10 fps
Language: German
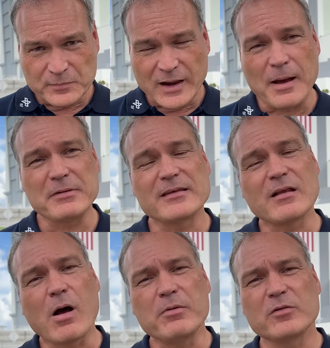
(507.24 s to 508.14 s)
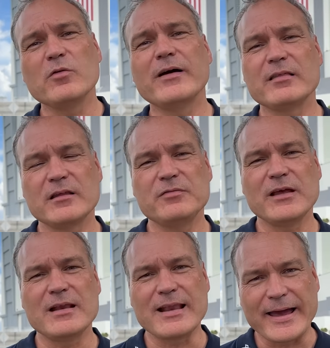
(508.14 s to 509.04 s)
Aber ich glaube, soweit sind
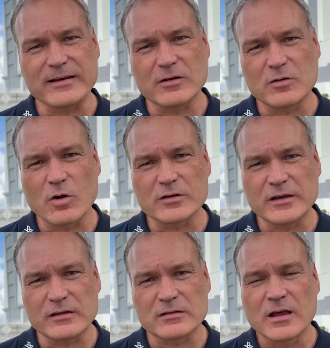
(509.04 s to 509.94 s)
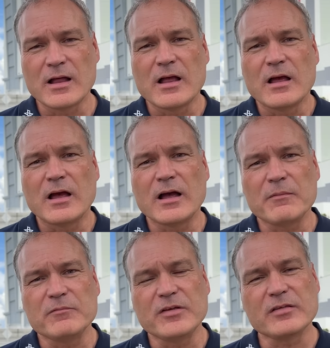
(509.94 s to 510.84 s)
wir leider noch nicht.
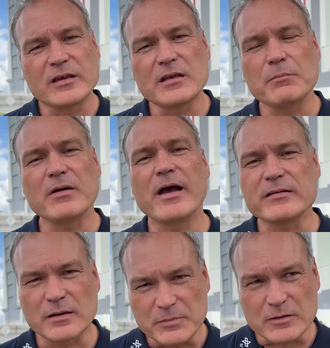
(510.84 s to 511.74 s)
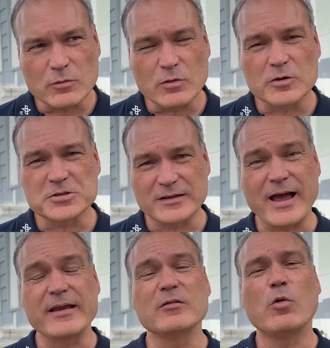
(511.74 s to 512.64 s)
Ähm, wir sind im Bereich der Mikrolauncher da
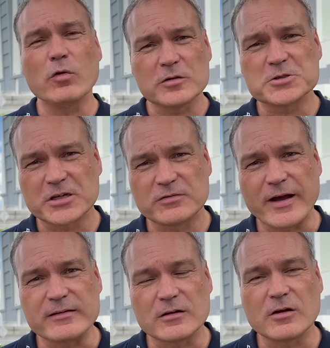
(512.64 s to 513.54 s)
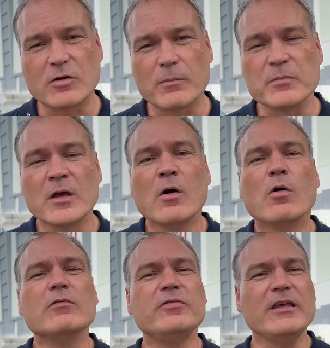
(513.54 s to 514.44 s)
einen großen Schritt weitergekommen
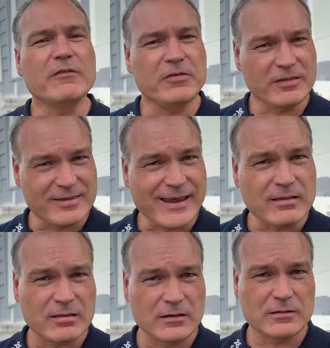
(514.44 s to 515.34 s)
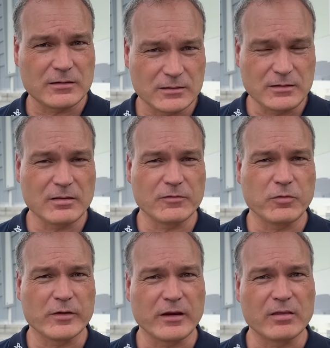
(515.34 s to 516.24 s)
und wie effizient diese
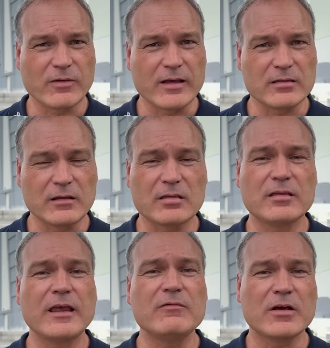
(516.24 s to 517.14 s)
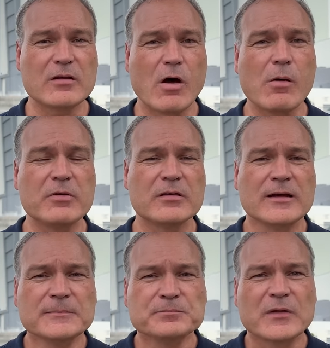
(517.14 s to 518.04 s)
Vorgehensweise ist, sehen wir, glaube ich,
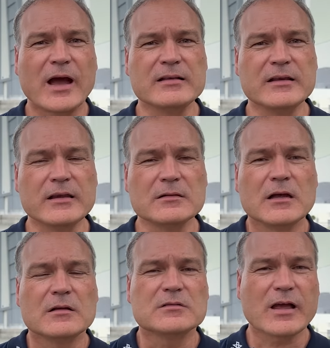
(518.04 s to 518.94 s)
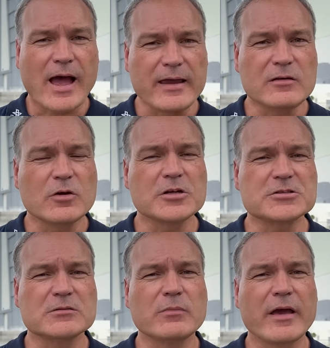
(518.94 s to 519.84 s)
an den drei
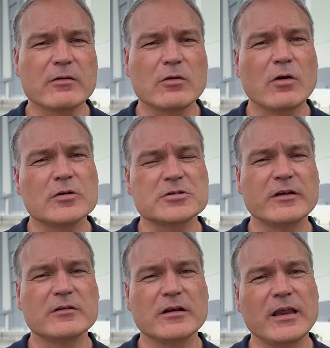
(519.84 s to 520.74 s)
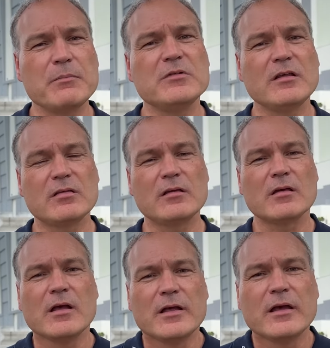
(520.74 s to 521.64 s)
deutschen Microlauncher-Unternehmen, die sich
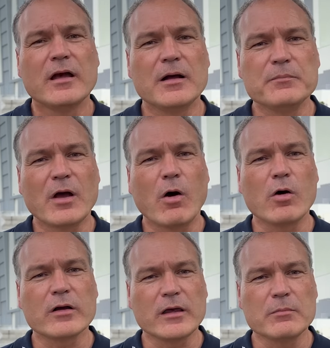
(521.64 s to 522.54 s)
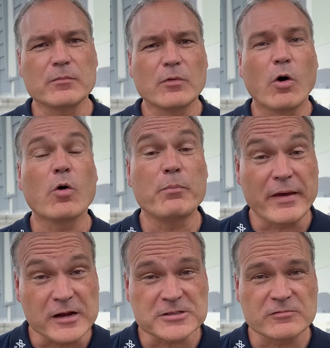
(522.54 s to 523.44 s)
ähm, auch im
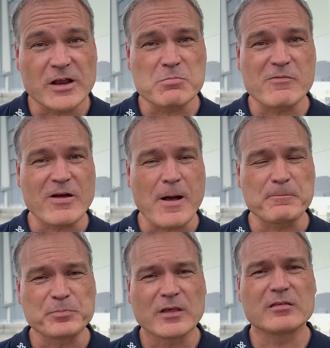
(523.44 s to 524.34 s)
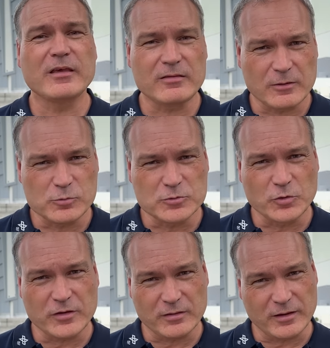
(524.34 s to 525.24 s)
europäischen Wettbewerb sehr, sehr gut
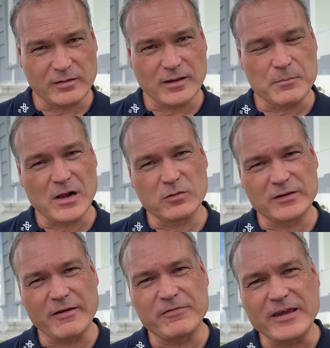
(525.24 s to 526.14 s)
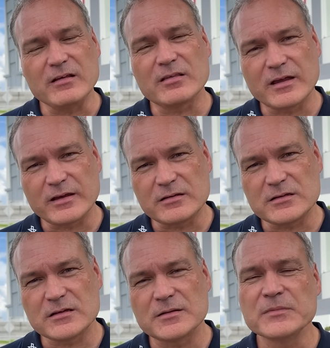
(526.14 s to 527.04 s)
durchgesetzt haben. Also der Weg ist der
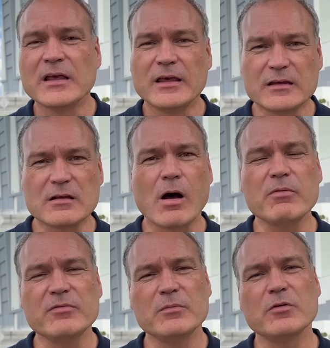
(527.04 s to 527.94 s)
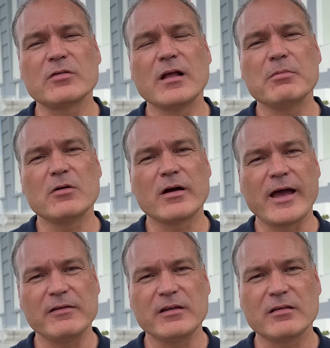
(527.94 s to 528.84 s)
richtige. Ich glaube, wir müssen aber noch
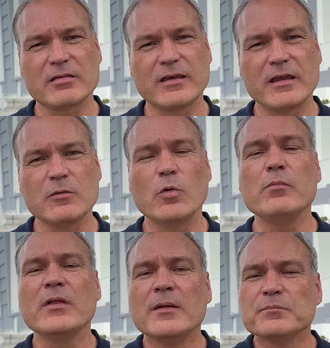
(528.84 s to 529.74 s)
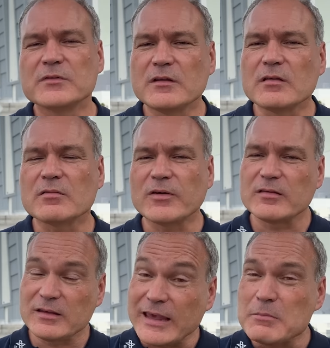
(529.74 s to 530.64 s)
einiges gehen, um dieses, was
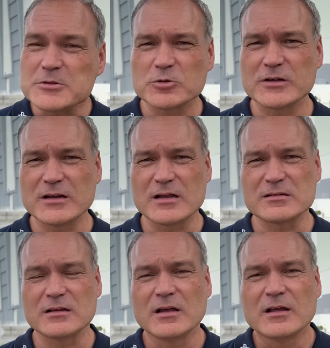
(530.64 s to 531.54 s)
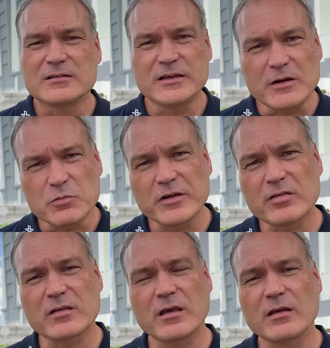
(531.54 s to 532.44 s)
ich eben schon genannte,
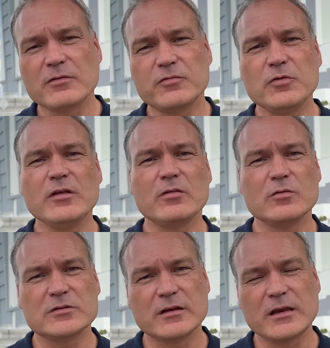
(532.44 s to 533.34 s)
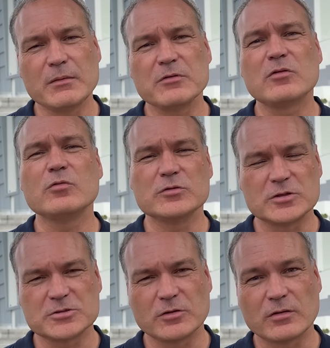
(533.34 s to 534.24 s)
De-Risking für diese Unternehmen zu
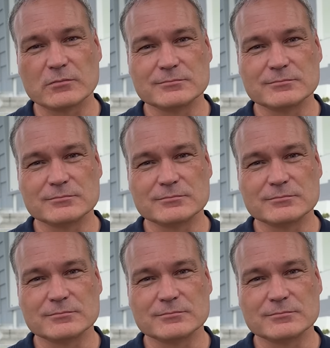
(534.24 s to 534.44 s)
unterstützen.